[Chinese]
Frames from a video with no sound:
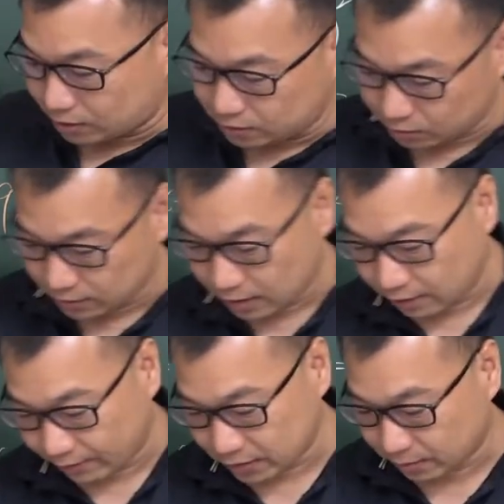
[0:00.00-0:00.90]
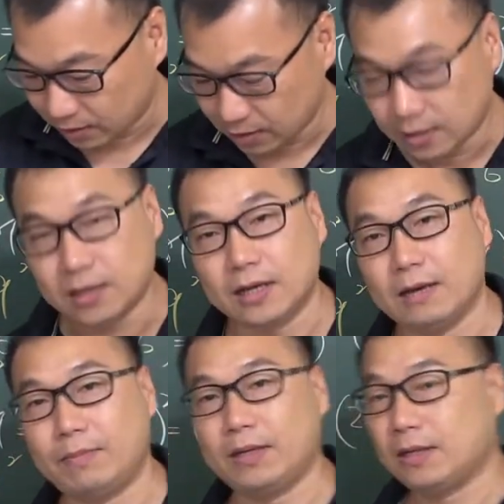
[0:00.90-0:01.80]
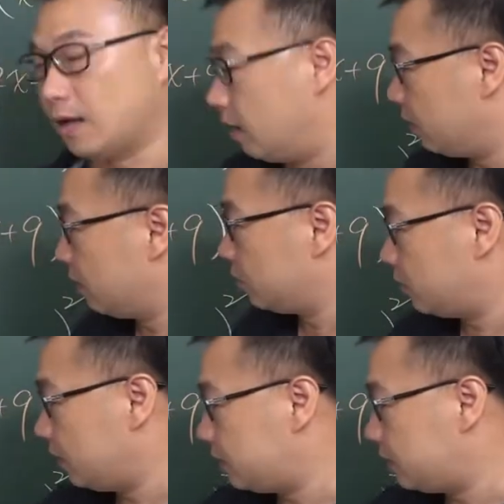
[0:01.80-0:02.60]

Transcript: 望中间可以放什么 ？二 a b 啊，所